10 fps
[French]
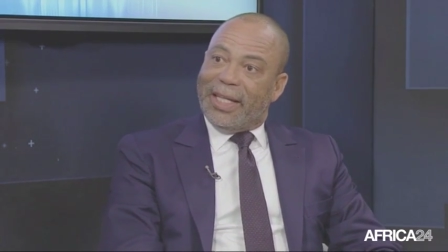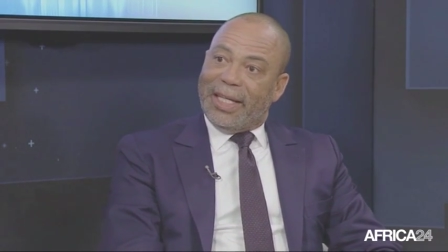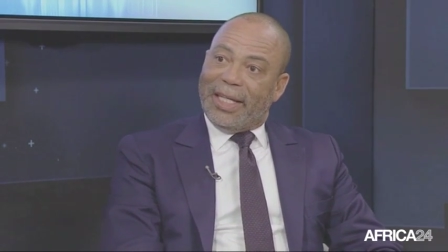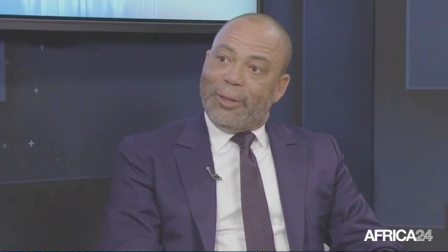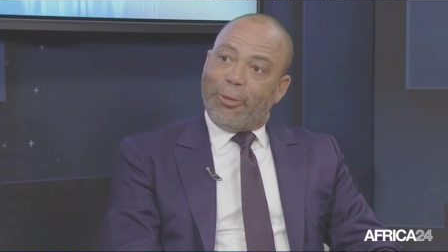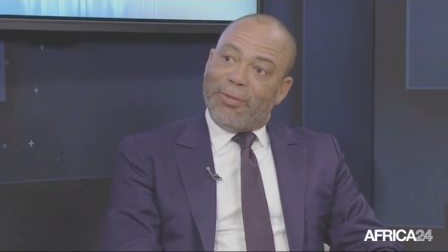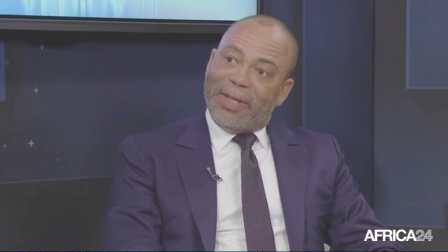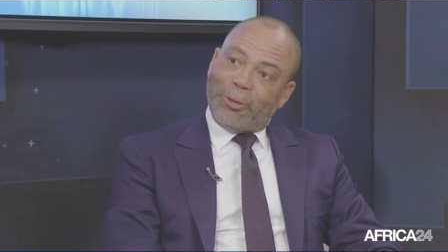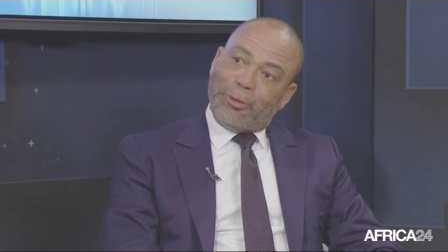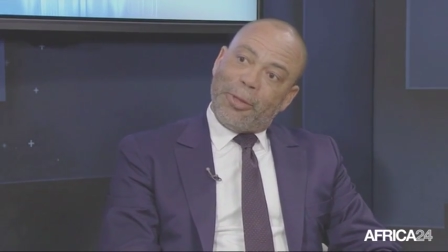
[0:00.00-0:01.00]
Et le
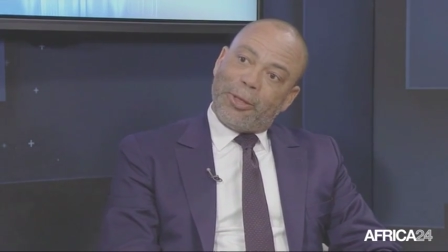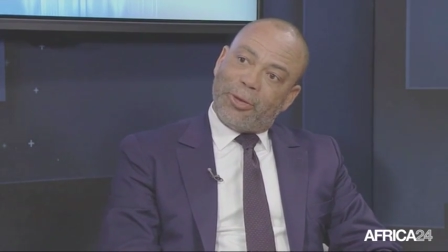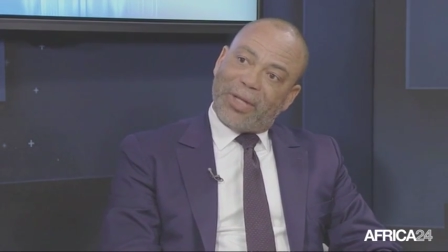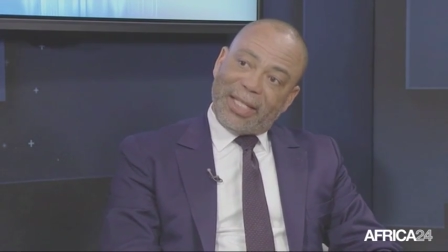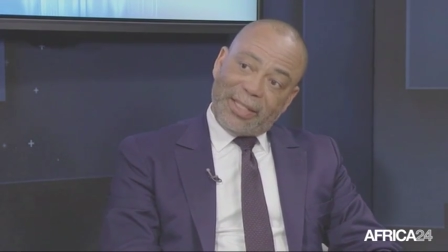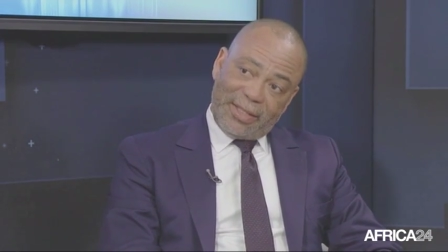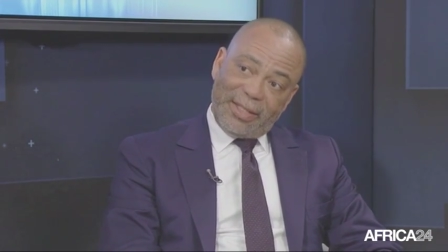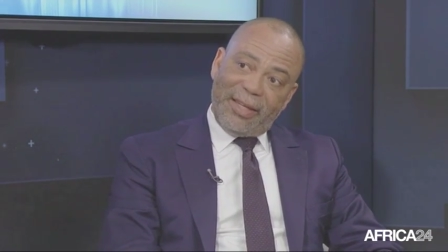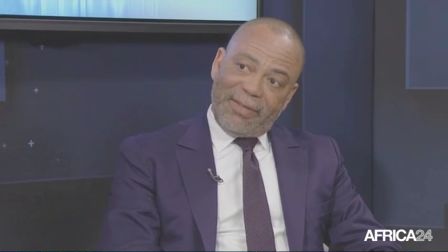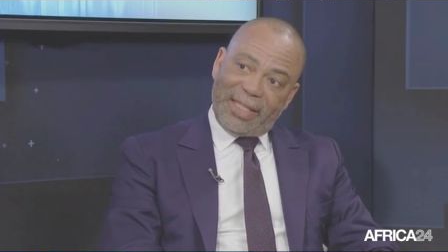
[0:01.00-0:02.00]
gouvernement donc, a
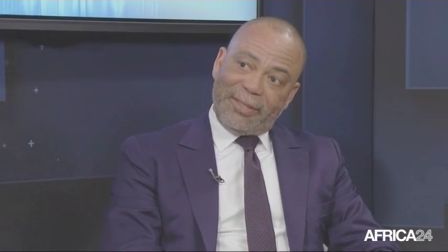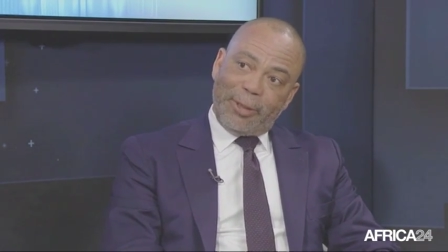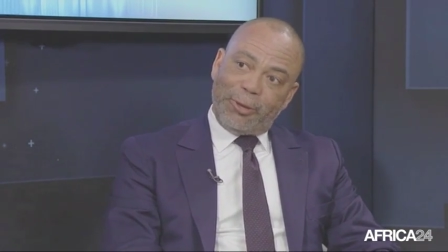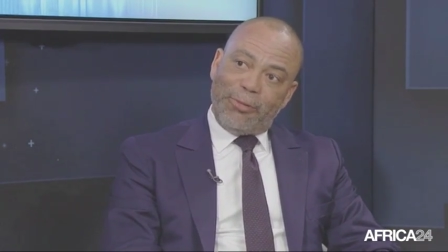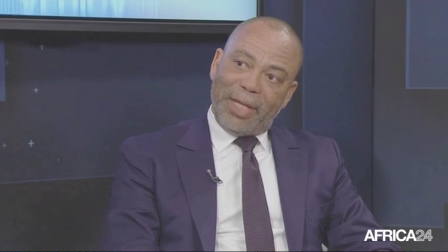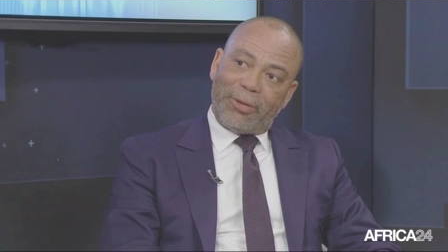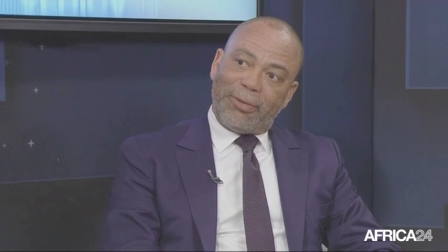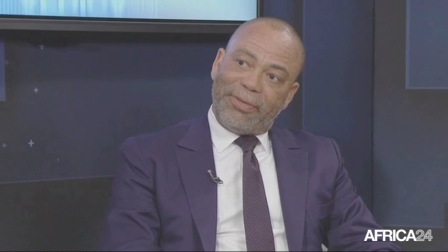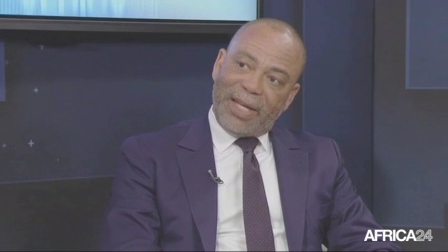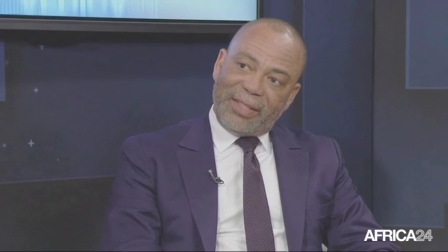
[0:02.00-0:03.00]
décidé effectivement de
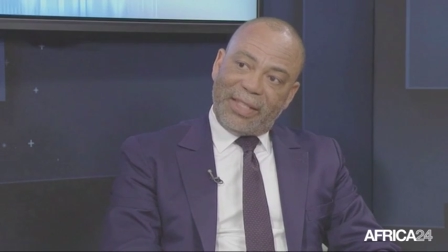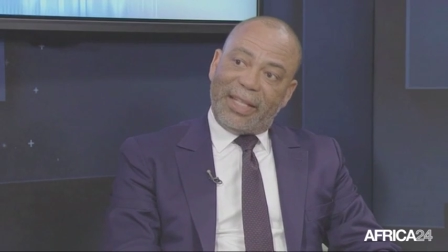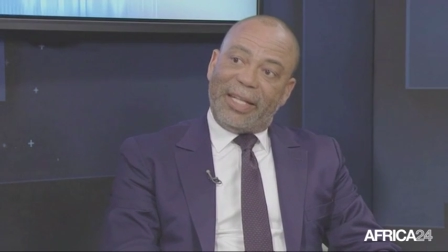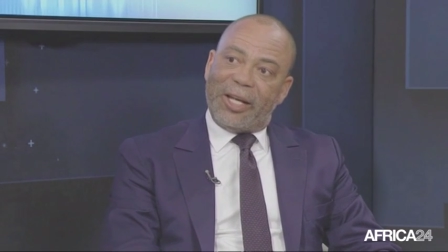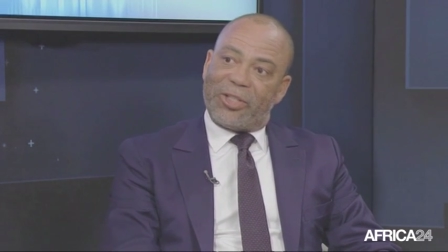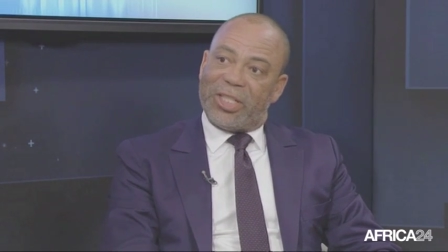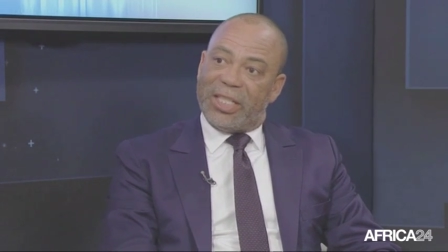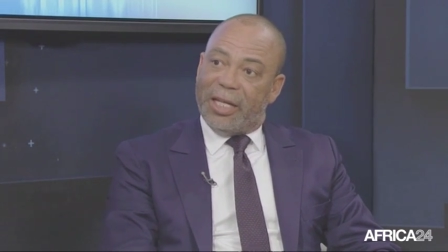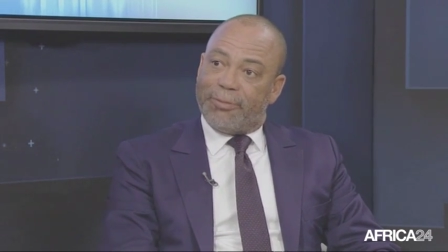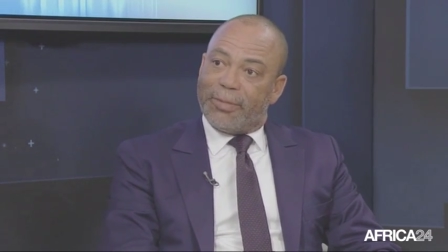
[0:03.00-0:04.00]
mettre fin à cette
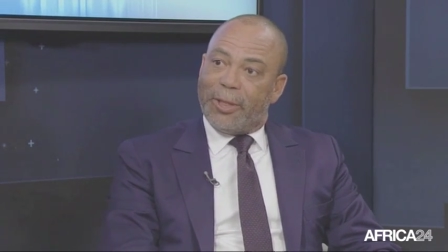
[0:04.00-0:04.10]
anarchie-là.